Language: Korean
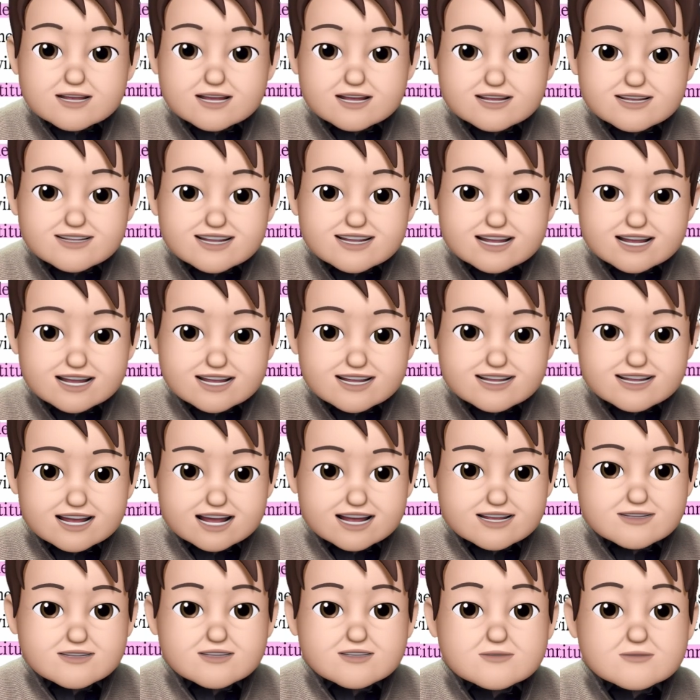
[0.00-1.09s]
역할
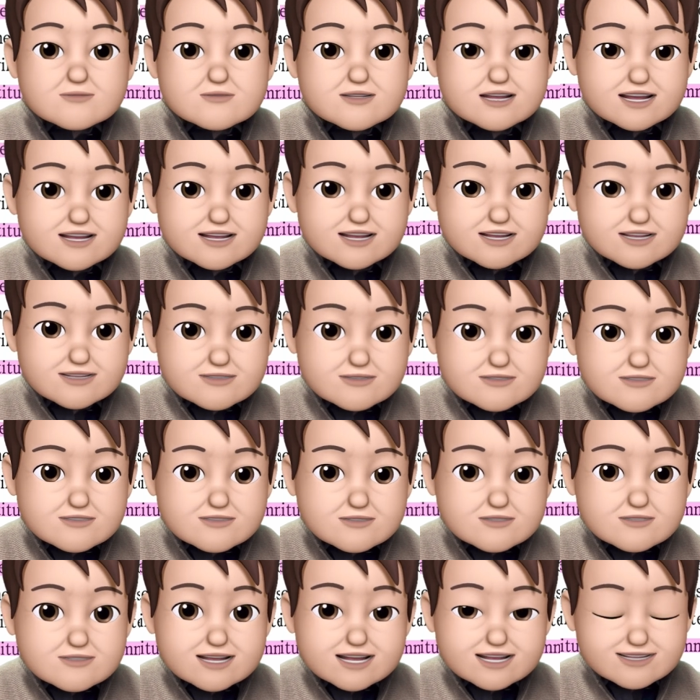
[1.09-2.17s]
사이에 그런
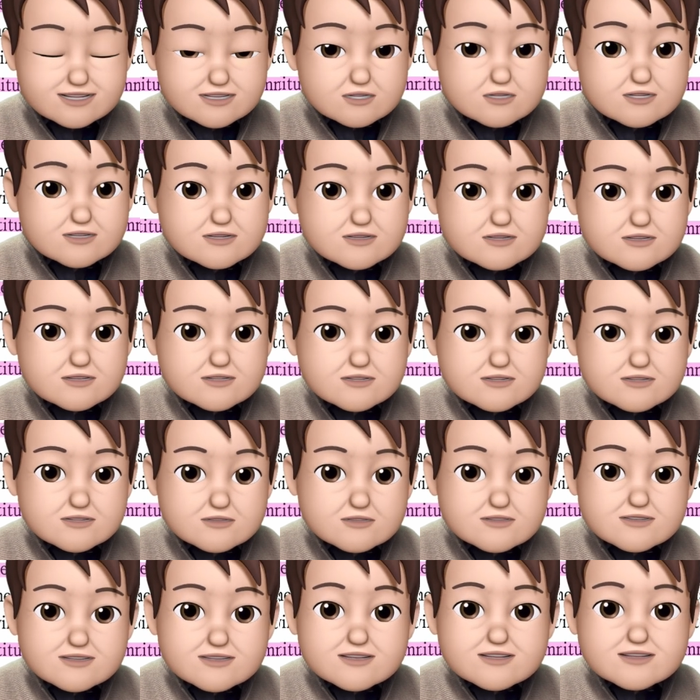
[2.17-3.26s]
관계를 근거해서
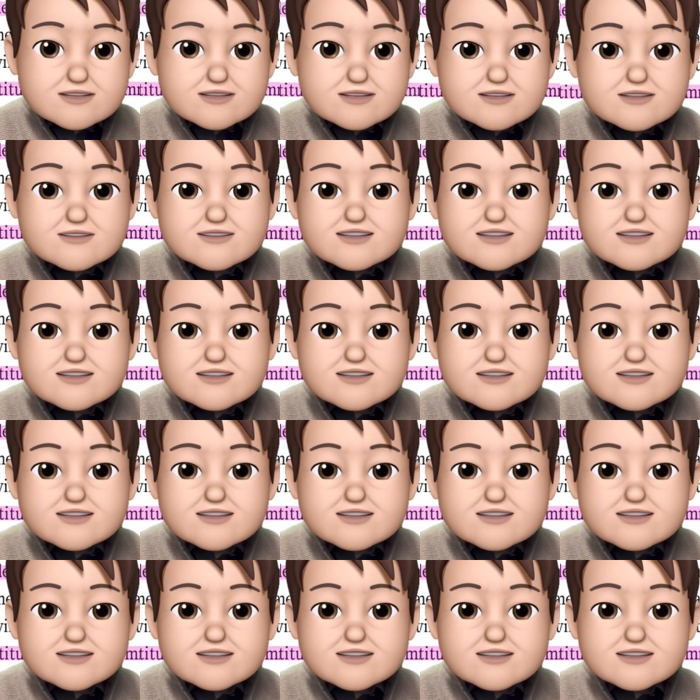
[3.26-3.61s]
어?